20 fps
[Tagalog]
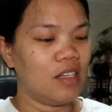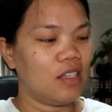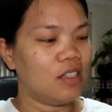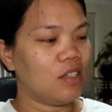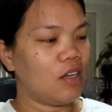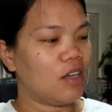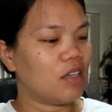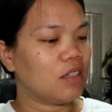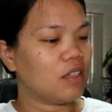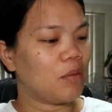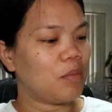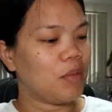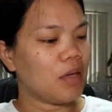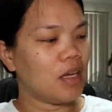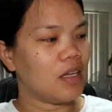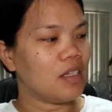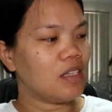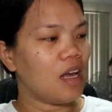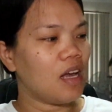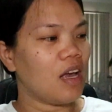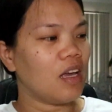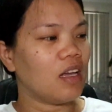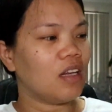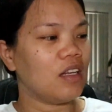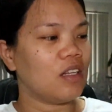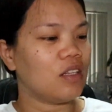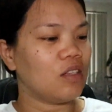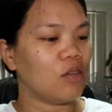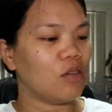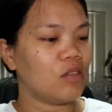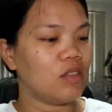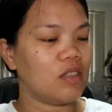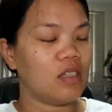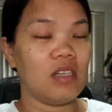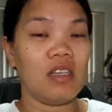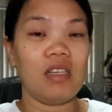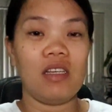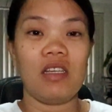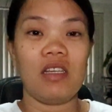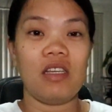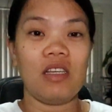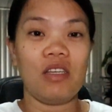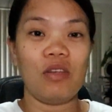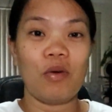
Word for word: So, ang nagbigay sa akin ito si